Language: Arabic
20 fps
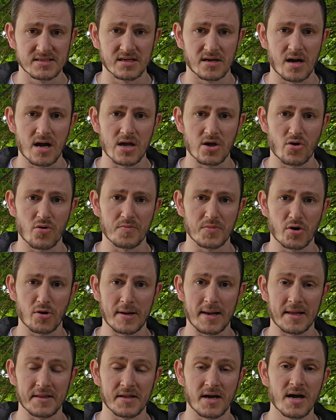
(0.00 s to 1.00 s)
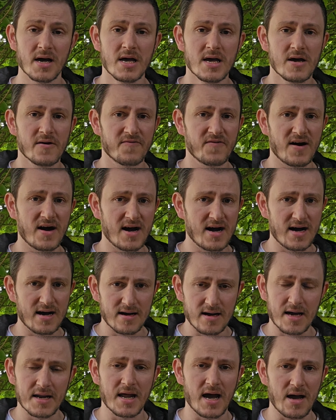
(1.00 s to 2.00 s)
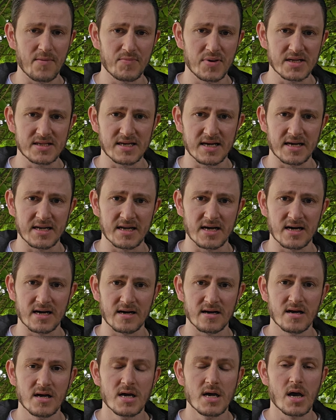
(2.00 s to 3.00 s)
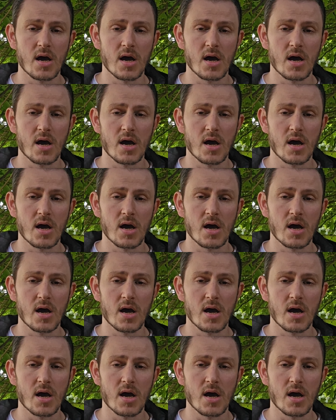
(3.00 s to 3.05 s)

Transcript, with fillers: أصدقائي هون بهولندا فأنا حبيت أنا